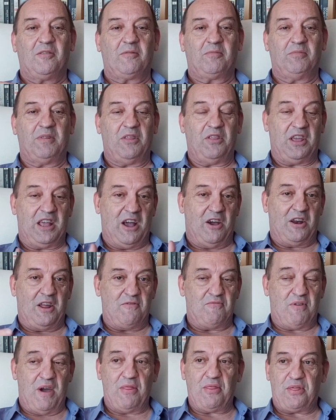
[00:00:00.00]
dedicada a la
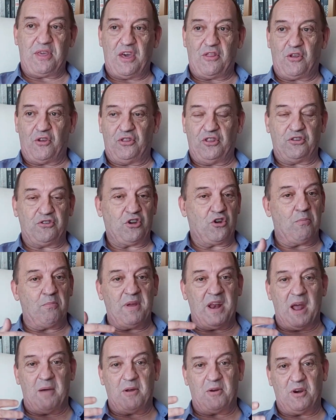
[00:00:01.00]
infancia, donde se
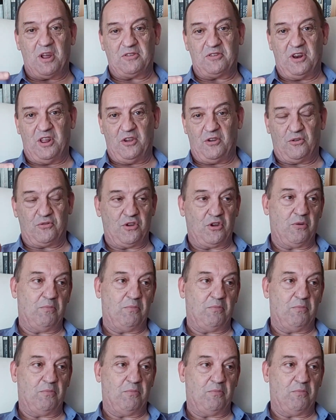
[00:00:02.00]
combinaban una serie de cosas.